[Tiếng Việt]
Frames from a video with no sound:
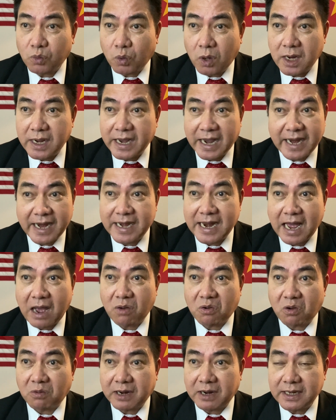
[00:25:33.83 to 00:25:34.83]
quân ngày
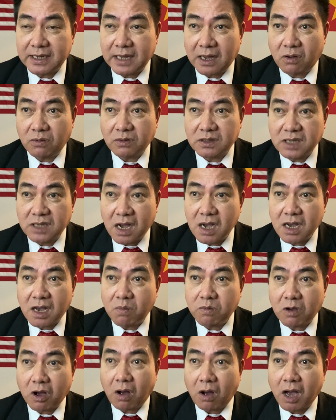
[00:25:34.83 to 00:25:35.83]
nào cũng đánh nhau dân
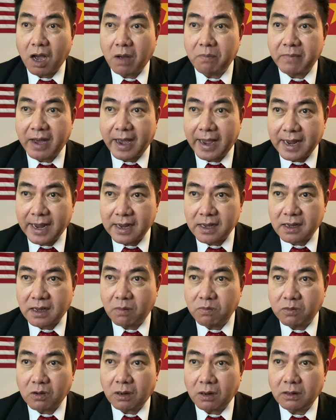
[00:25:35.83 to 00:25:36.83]
không có cơm mà ăn
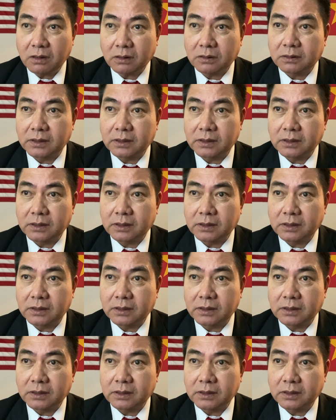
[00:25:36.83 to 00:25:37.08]
không có